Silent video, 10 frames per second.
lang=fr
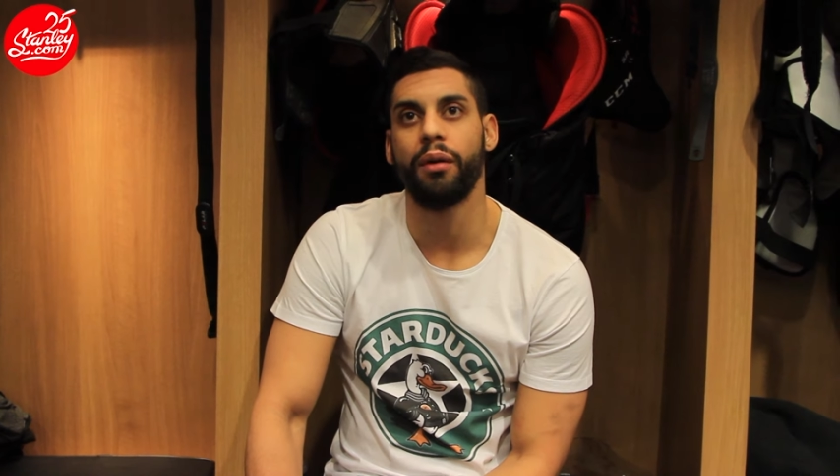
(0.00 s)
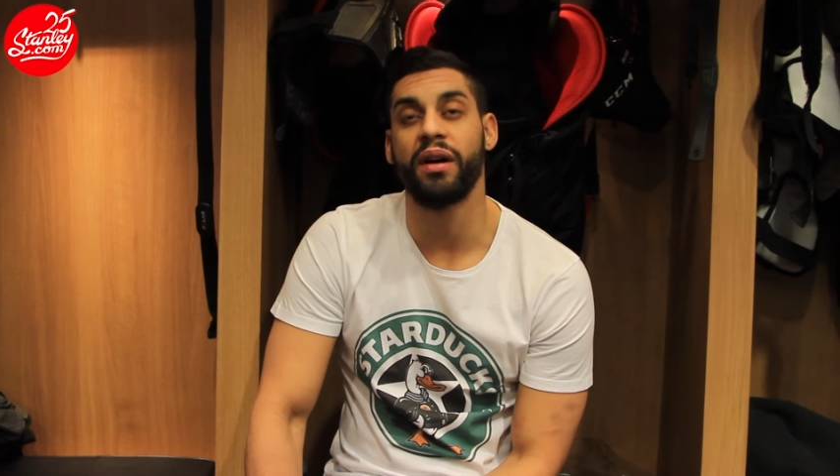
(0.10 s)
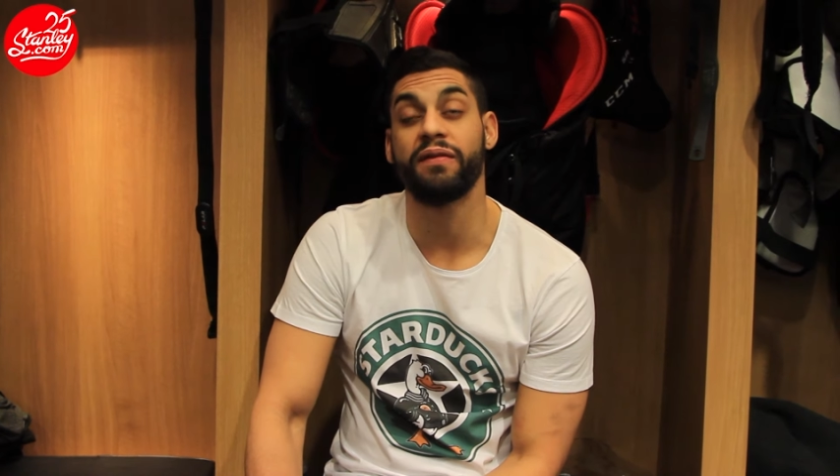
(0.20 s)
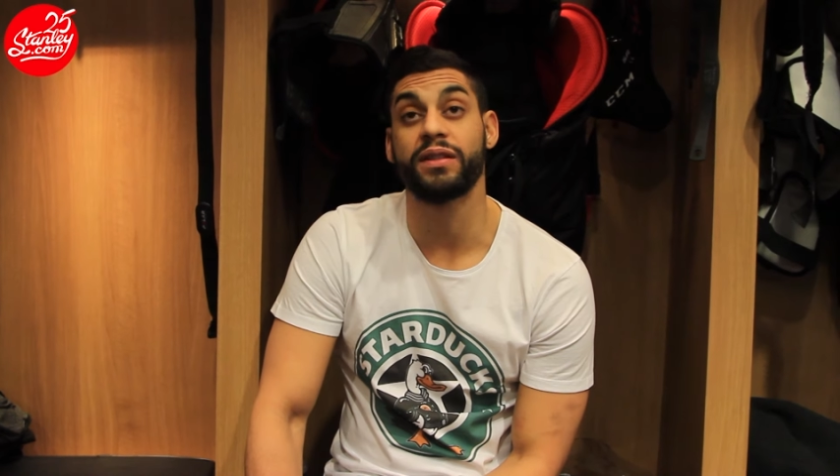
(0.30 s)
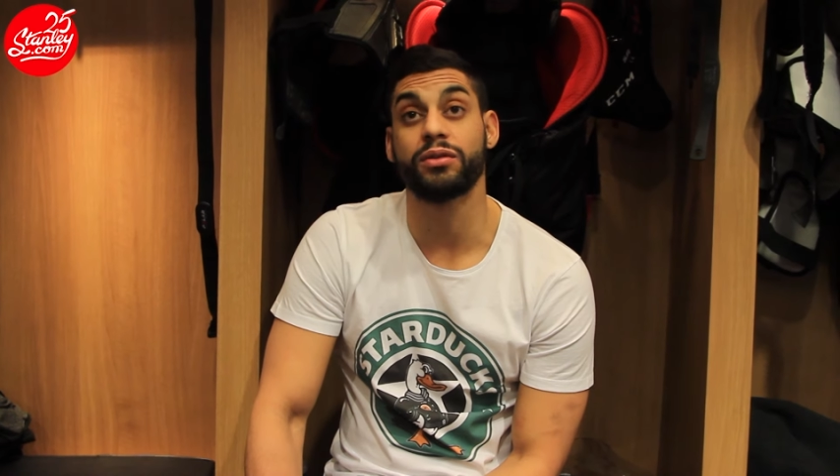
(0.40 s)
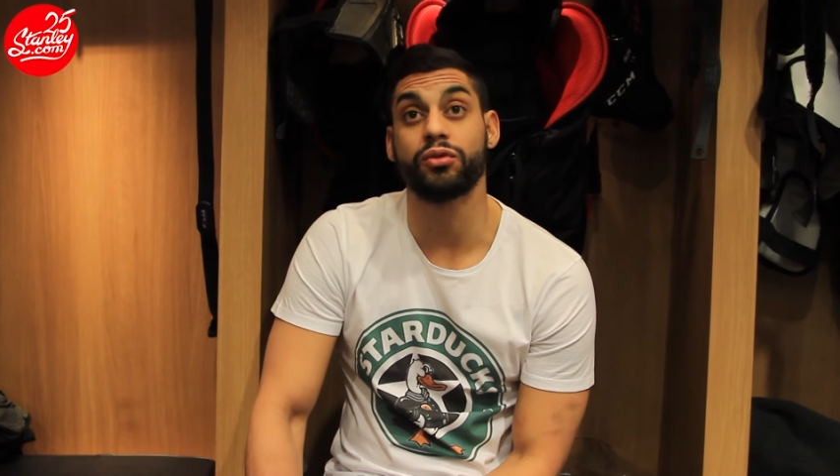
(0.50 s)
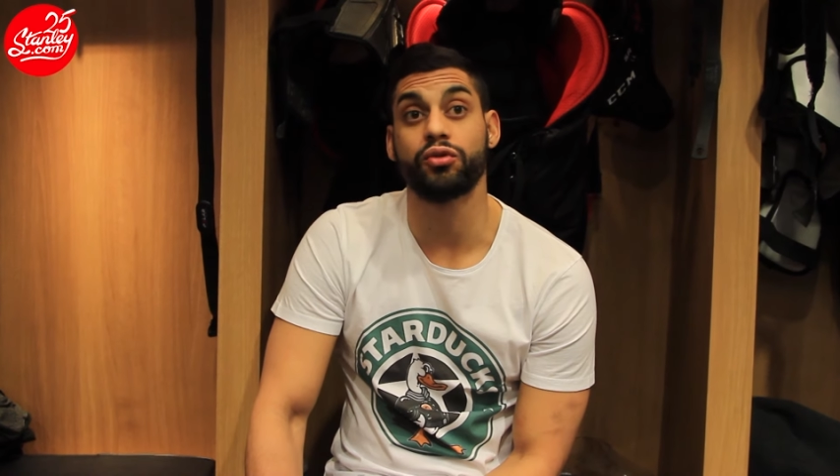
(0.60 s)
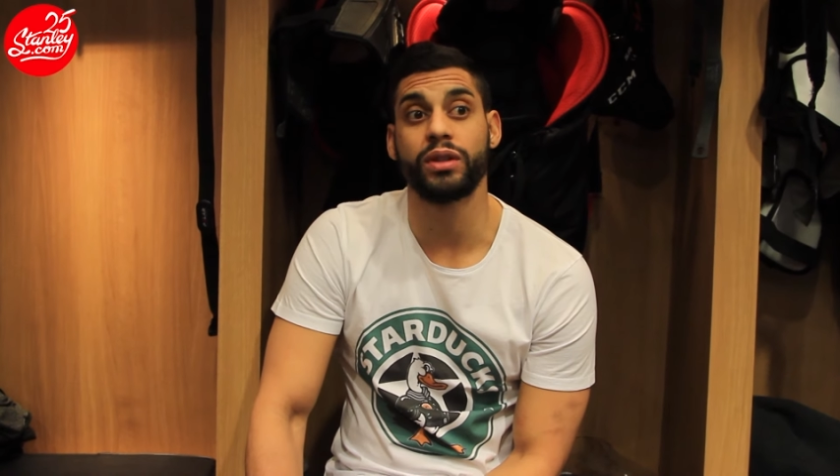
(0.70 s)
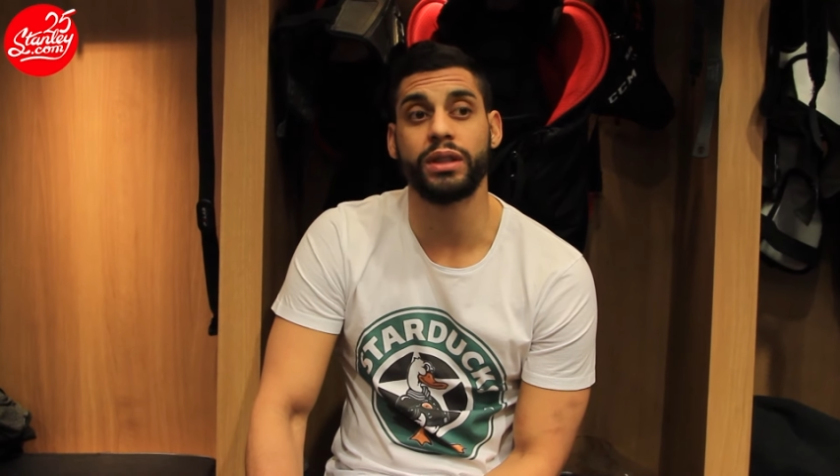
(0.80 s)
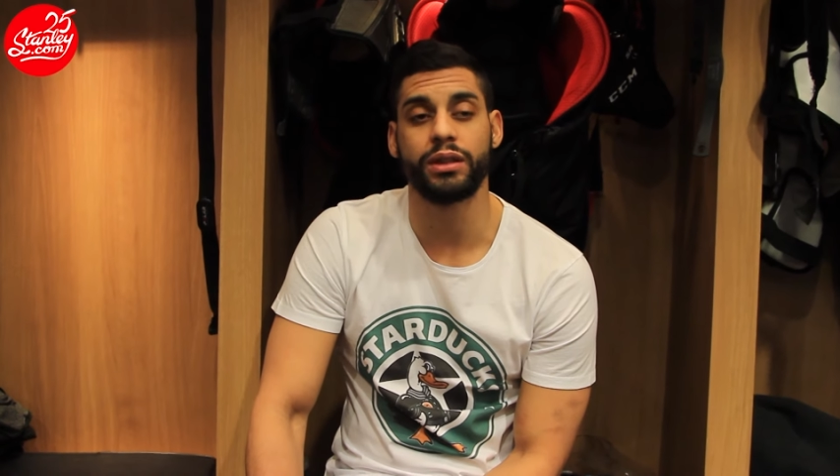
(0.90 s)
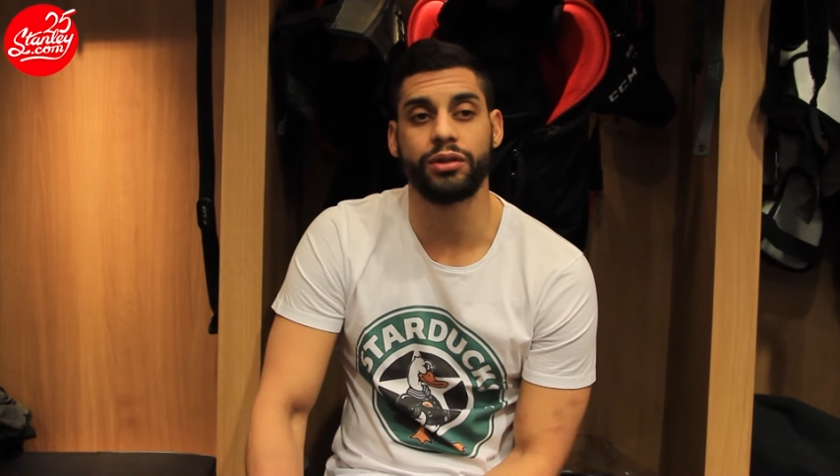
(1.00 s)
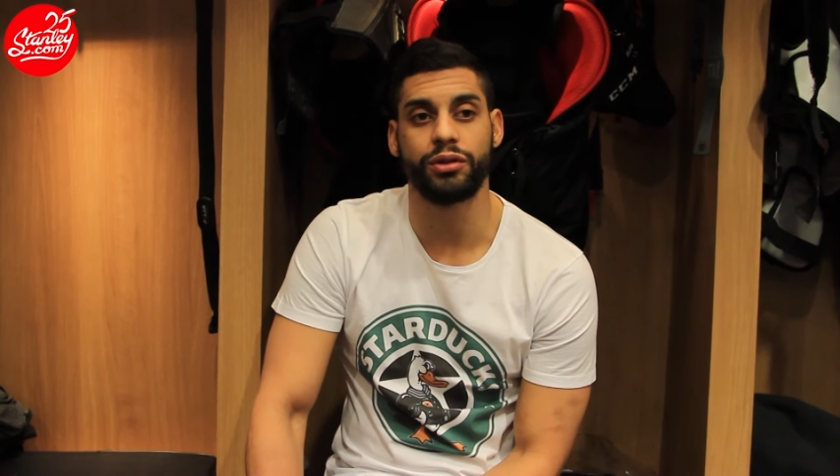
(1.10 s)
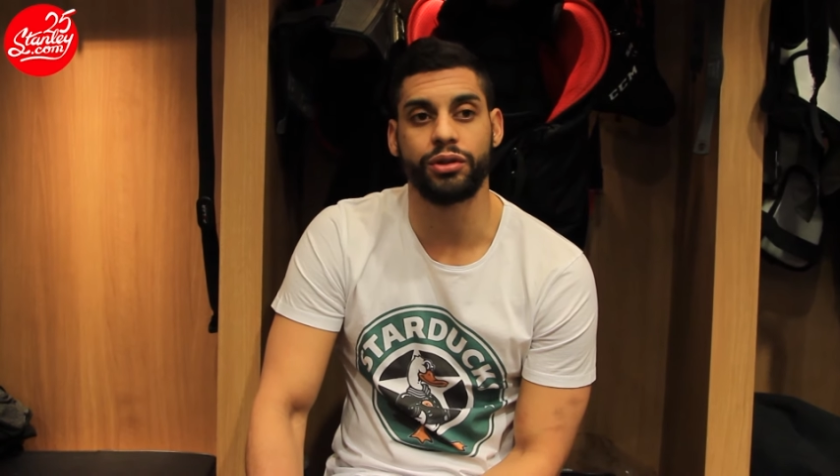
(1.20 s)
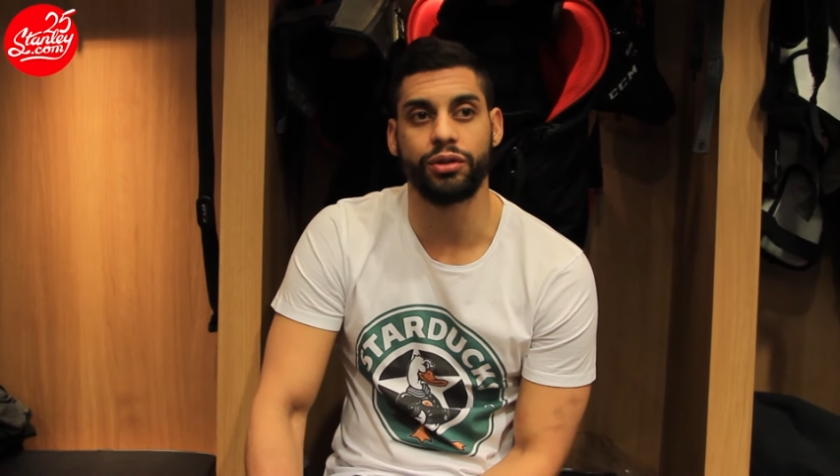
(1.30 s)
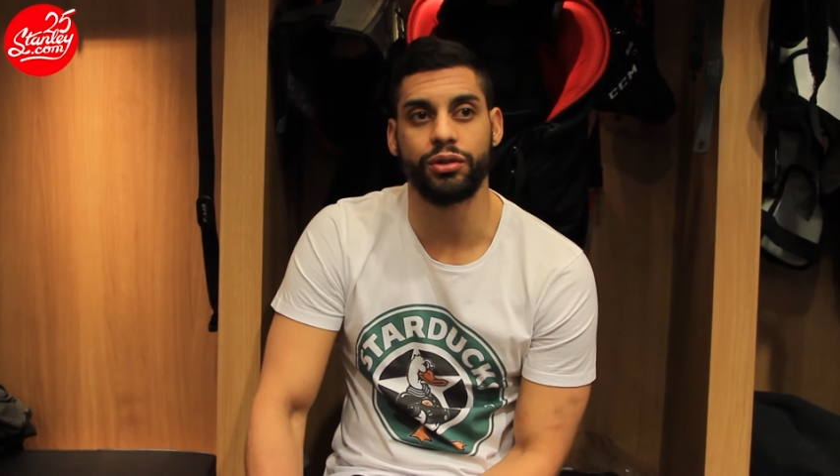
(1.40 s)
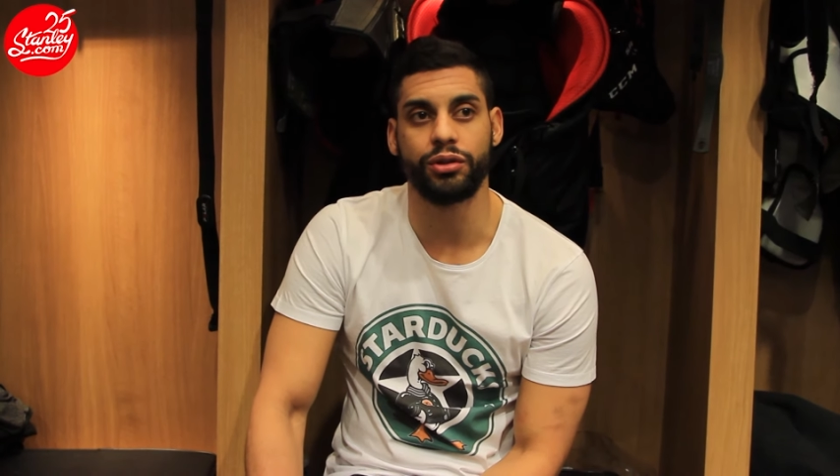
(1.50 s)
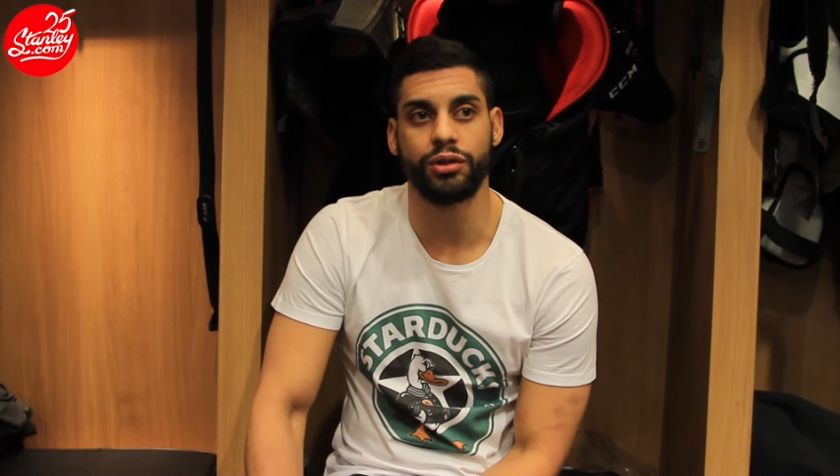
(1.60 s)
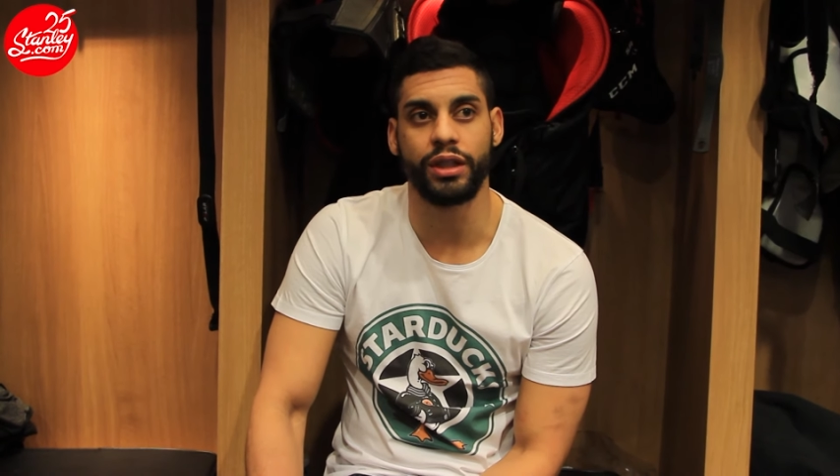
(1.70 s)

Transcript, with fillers: ma façon de jouer, que